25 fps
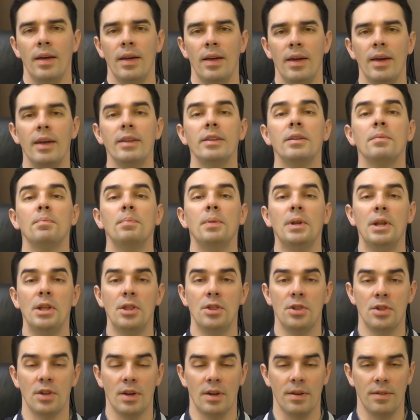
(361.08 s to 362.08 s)
Это
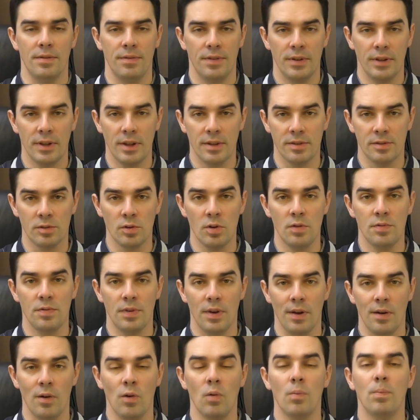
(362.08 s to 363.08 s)
притча,
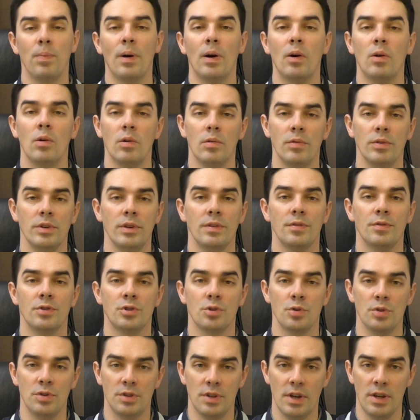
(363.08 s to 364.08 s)
философия, упакованная в
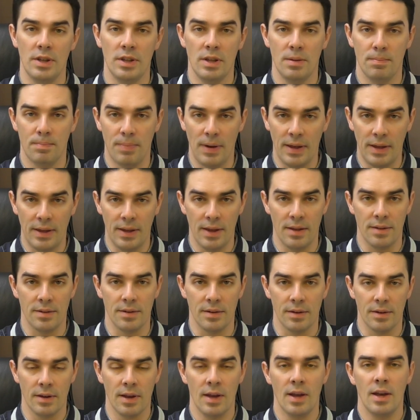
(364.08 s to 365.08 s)
шутейный пакетик.
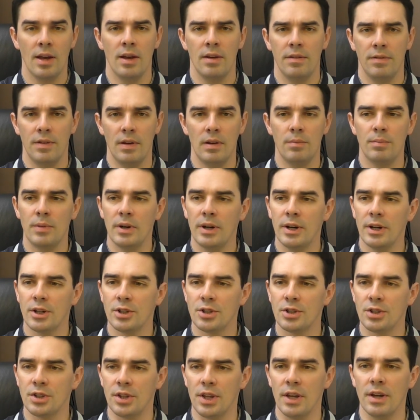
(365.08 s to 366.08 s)
В фильмах,
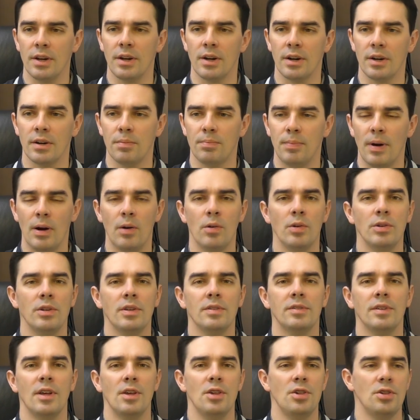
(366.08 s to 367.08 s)
хэштегах, погоня
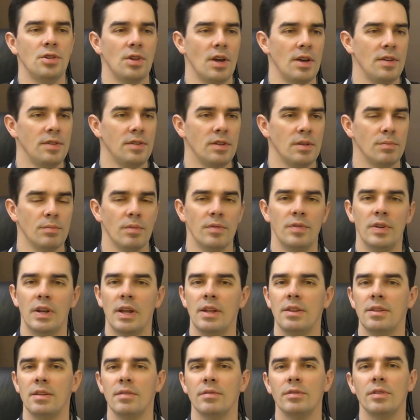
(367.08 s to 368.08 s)
за счастьем и
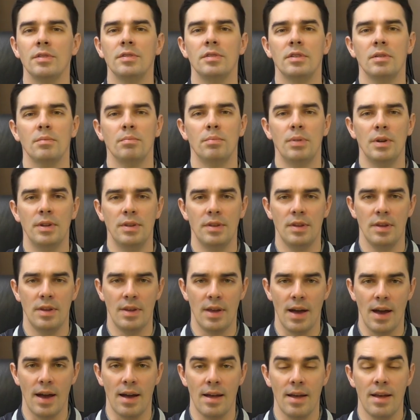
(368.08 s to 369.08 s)
вариативности
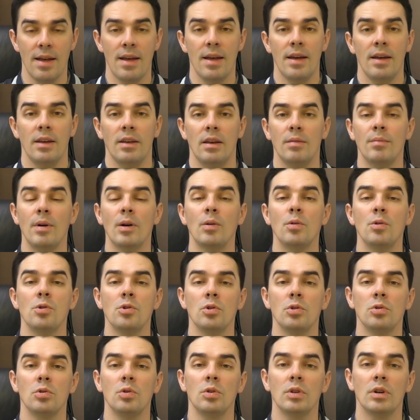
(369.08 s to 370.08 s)
бытия. Я могу еще
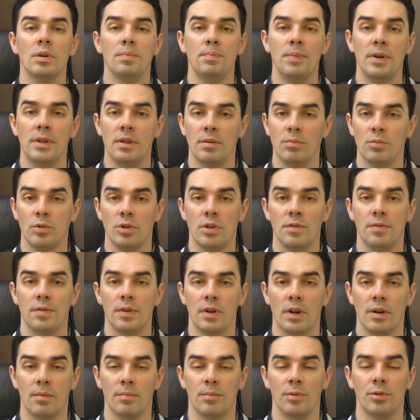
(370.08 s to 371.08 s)
долго петь ему
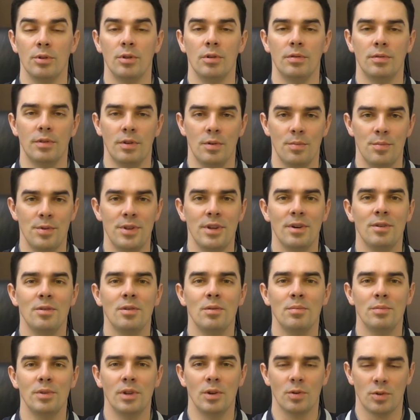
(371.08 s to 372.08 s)
дифирамбу, но вы у меня
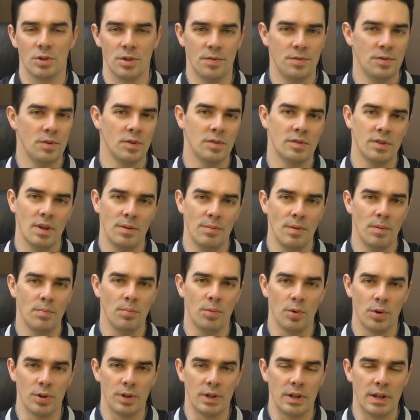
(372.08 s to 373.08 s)
умные, уже все сами
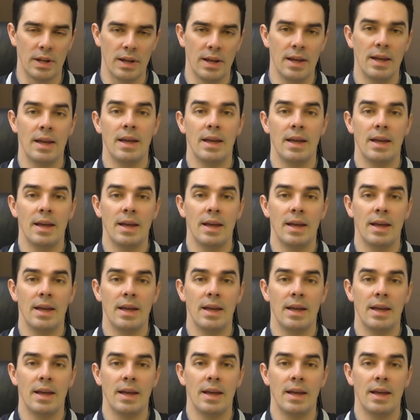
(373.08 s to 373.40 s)
поняли.